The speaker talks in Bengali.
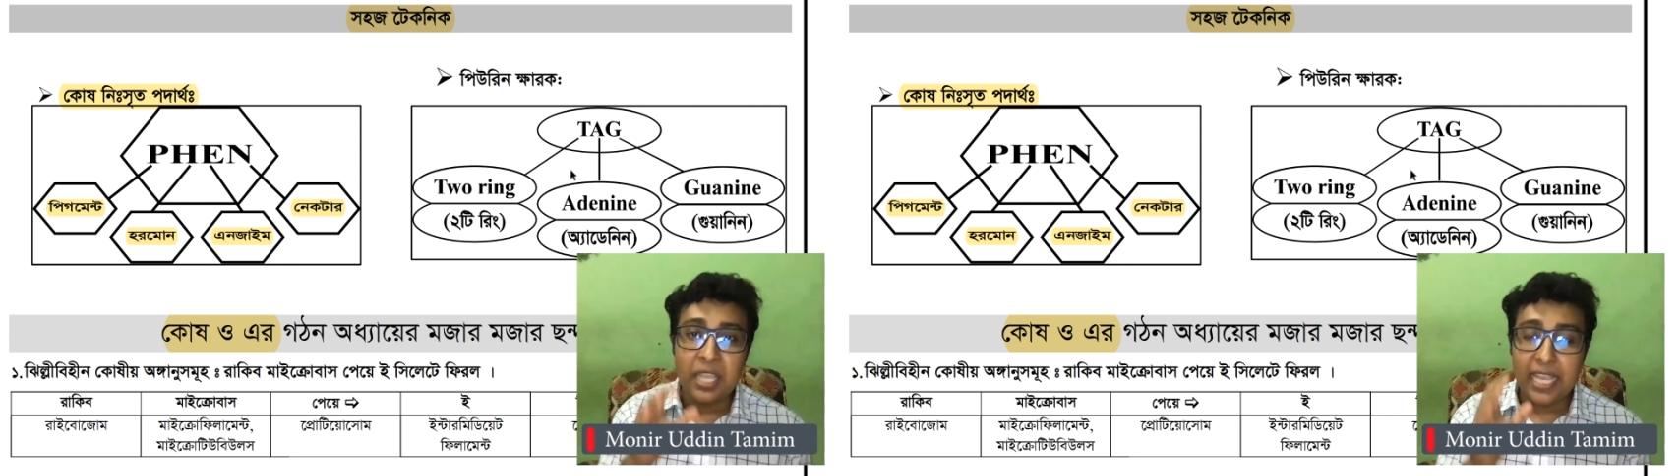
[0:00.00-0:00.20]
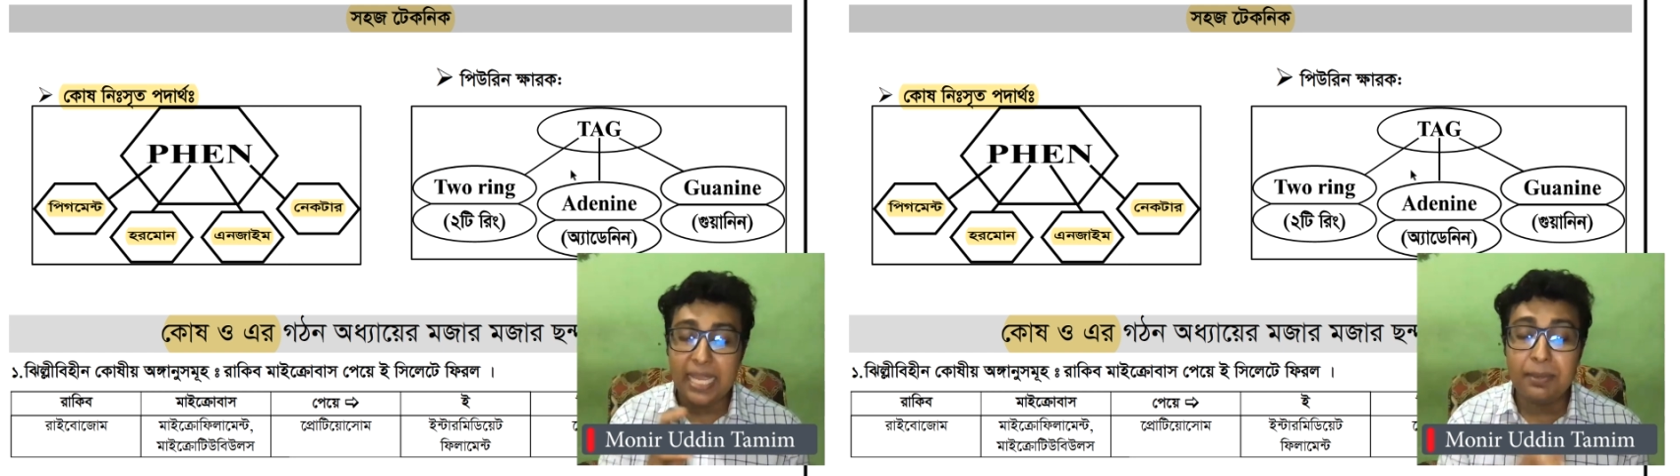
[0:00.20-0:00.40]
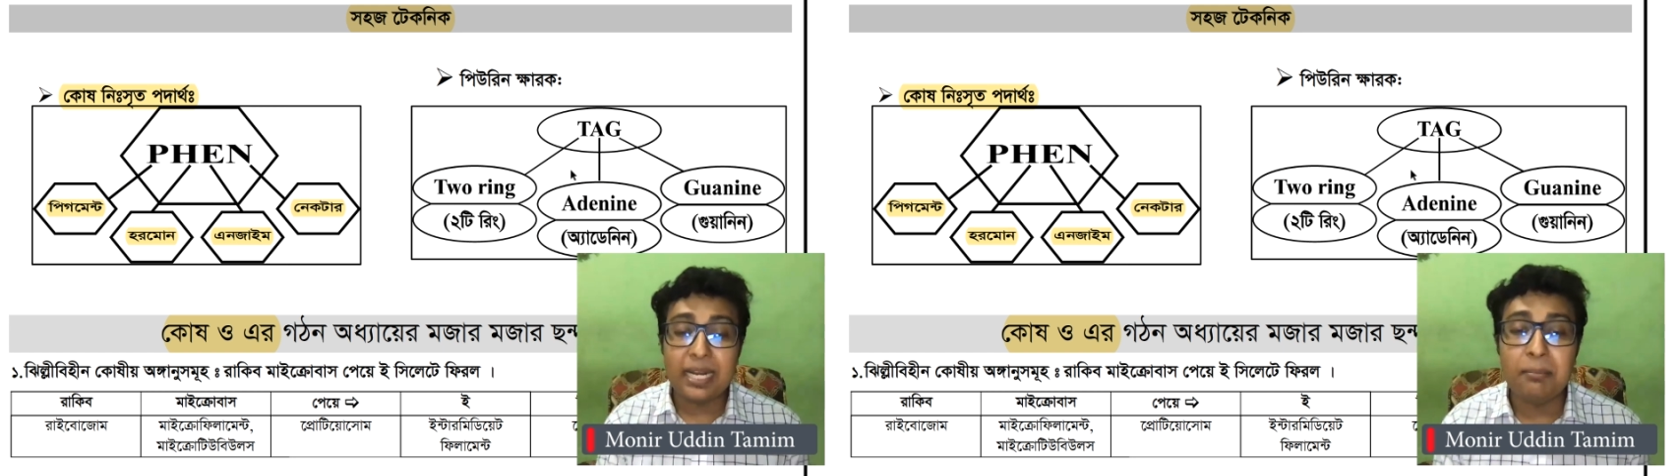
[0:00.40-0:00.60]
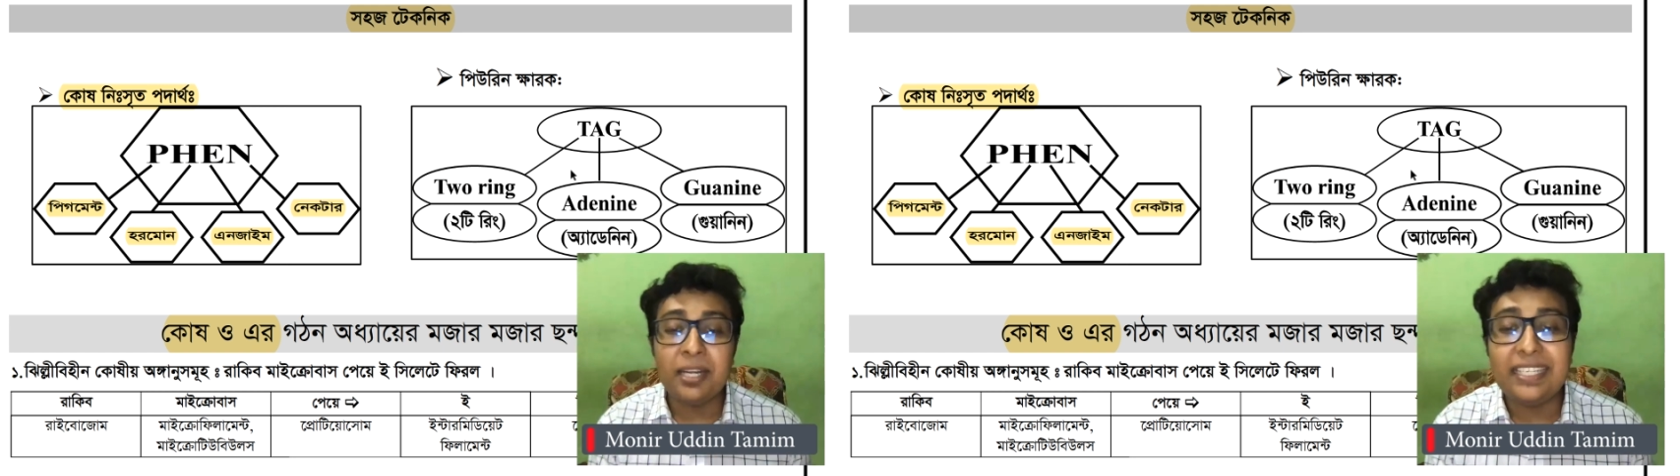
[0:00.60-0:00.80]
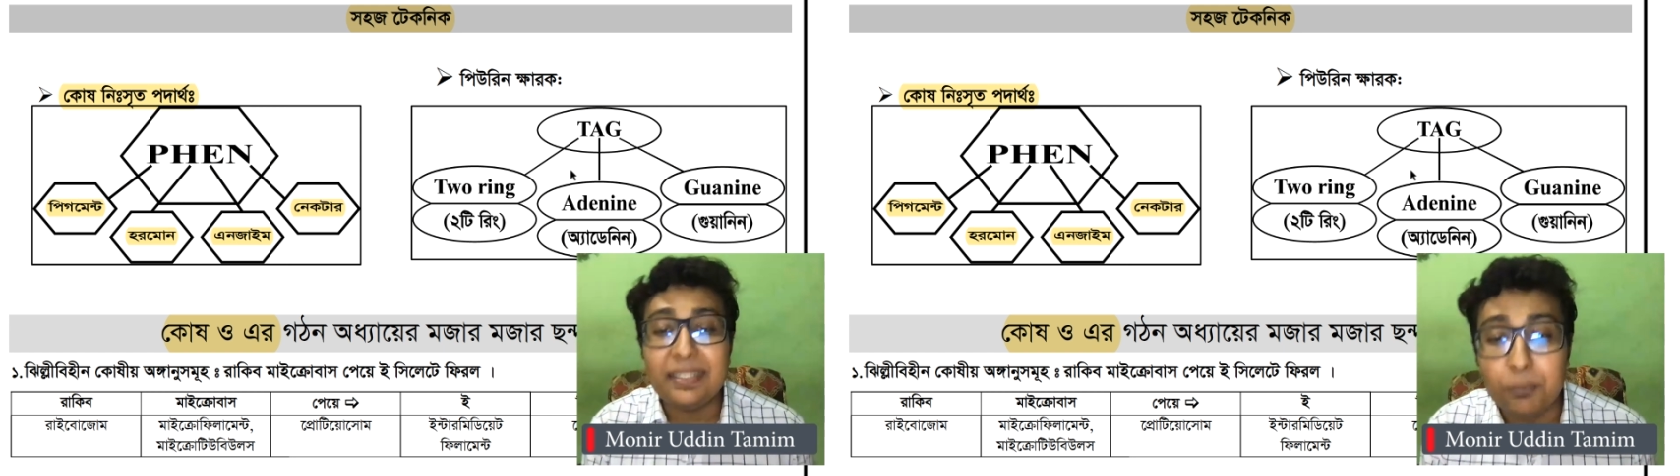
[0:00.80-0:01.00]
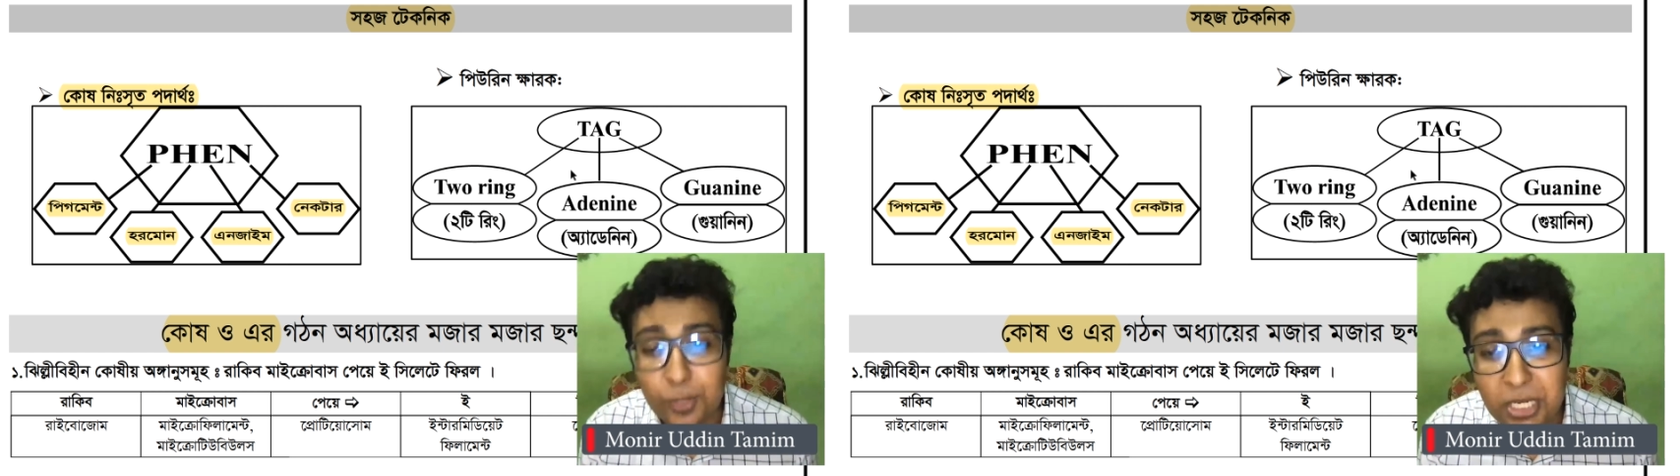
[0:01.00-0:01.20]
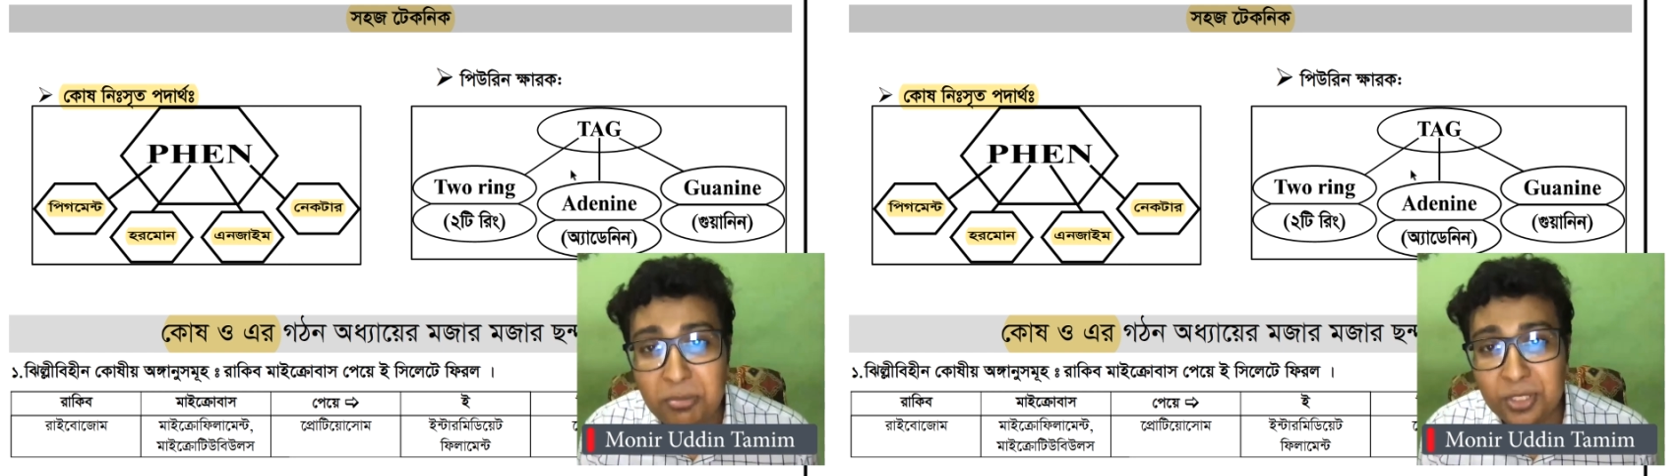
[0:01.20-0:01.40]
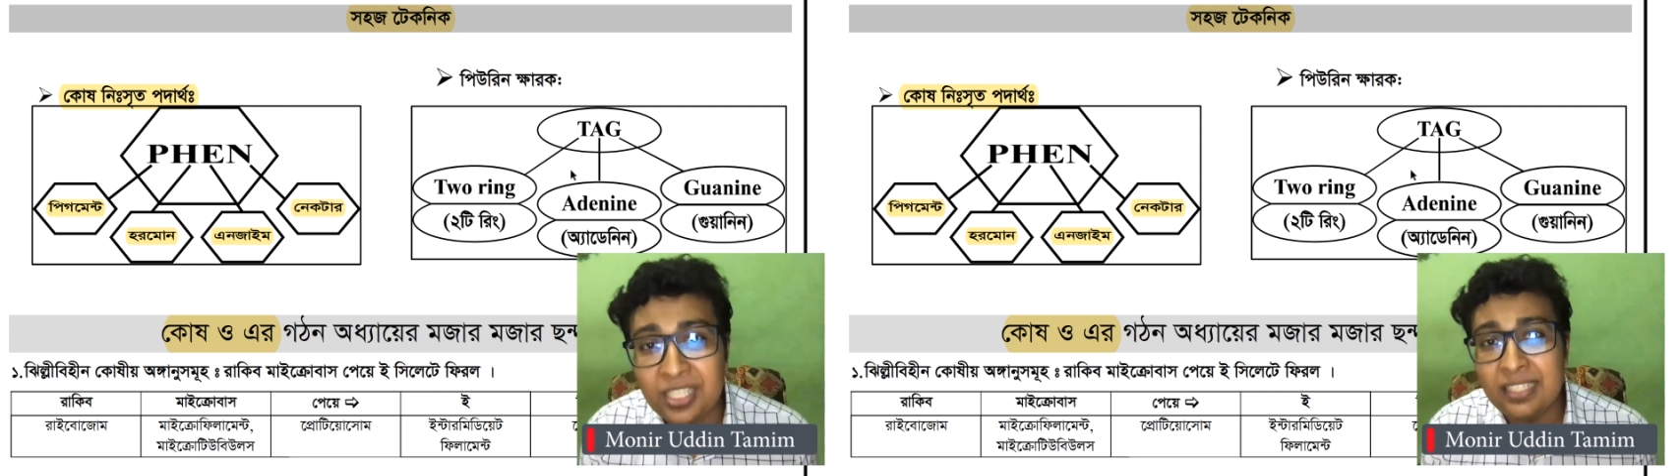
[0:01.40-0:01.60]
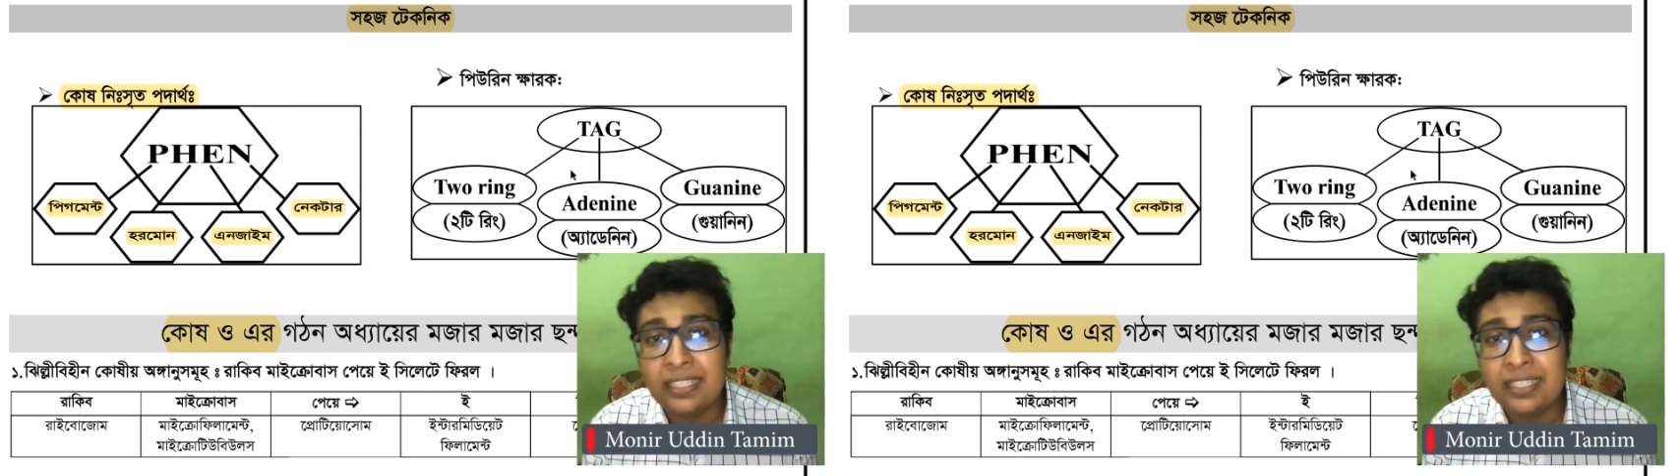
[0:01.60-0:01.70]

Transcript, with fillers: এবার আমরা মজার মজার